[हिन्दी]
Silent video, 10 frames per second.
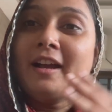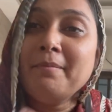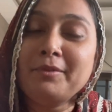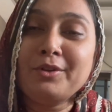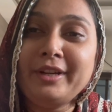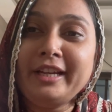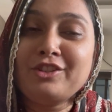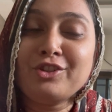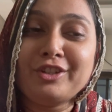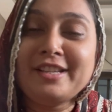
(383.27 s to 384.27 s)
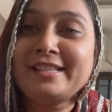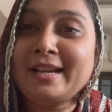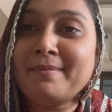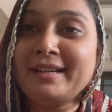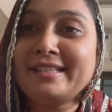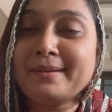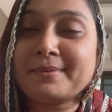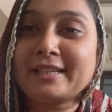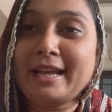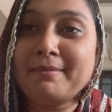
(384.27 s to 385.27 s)
हमको एक छोटी सी हमारी
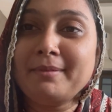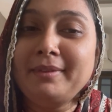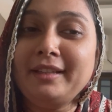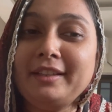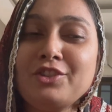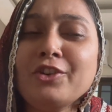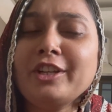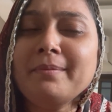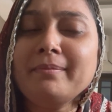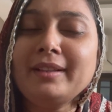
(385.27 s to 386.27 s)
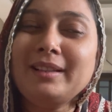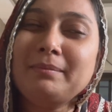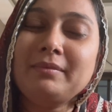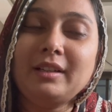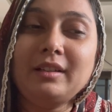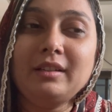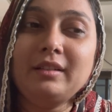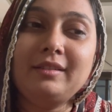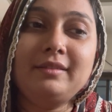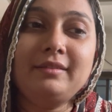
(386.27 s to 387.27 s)
सब्सक्राइबर मिलती छोटी मतलब आ,